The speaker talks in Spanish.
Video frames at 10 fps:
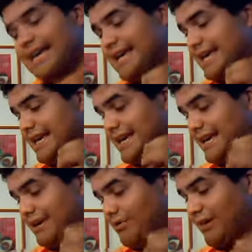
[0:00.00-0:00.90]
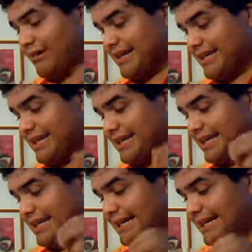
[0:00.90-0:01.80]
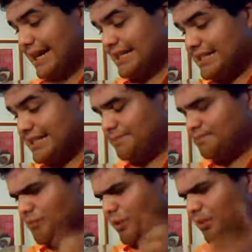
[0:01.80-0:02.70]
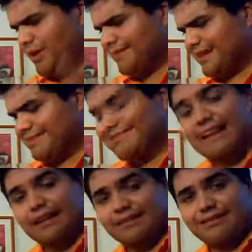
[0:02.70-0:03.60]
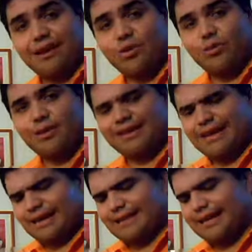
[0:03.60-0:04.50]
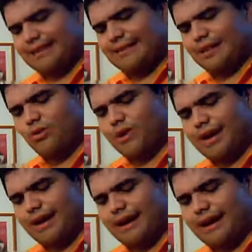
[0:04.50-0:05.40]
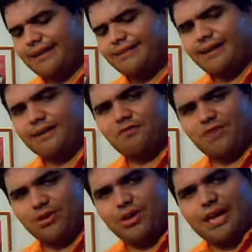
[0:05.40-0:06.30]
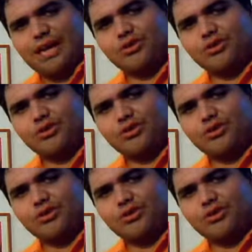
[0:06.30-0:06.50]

y allí pues salen las uvas que dan lugar a este vino.